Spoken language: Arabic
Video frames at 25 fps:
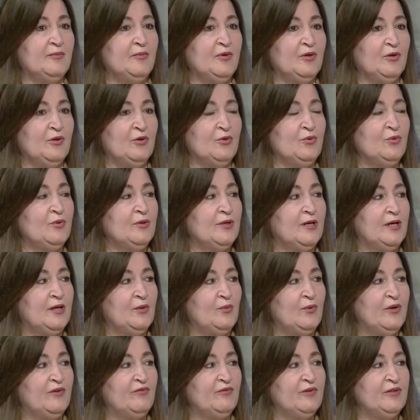بحضور
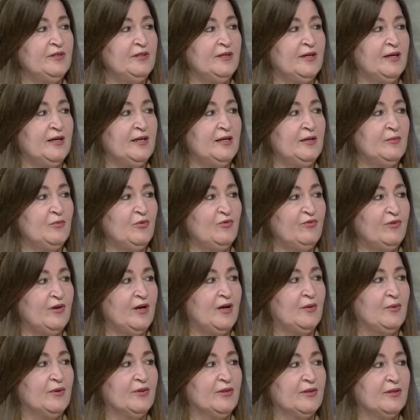الوفد
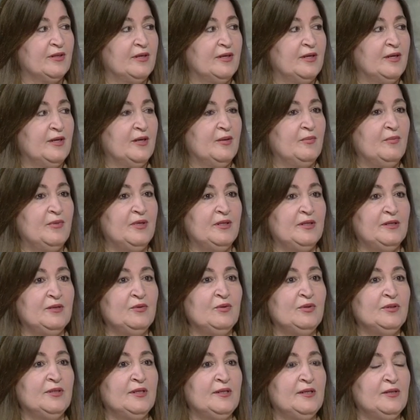المفاوض من
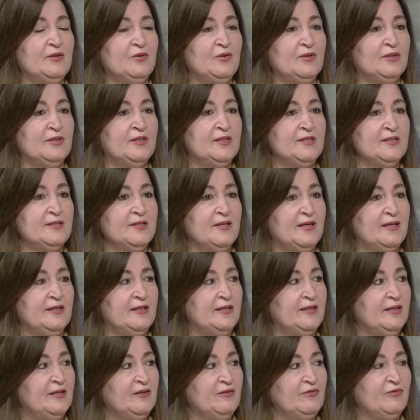الكتل
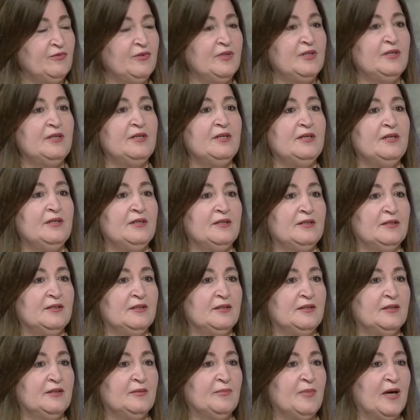الكردستانية في
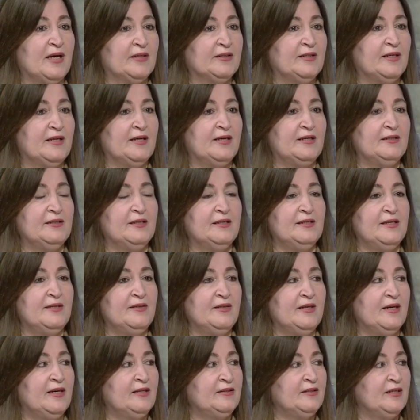آه، بغداد
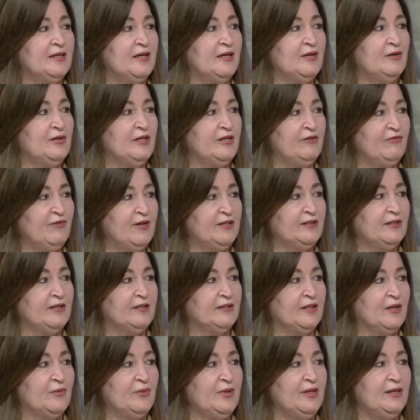الذي أتى
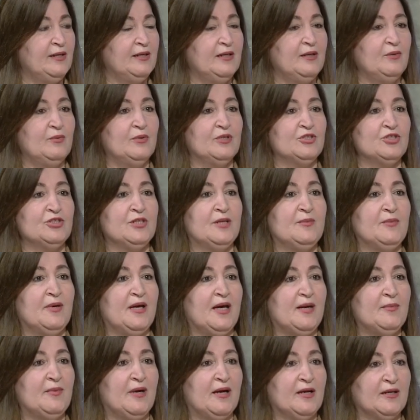لفترة طويلة
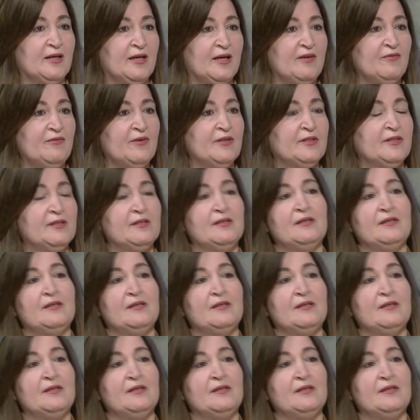واجتمع مع كافة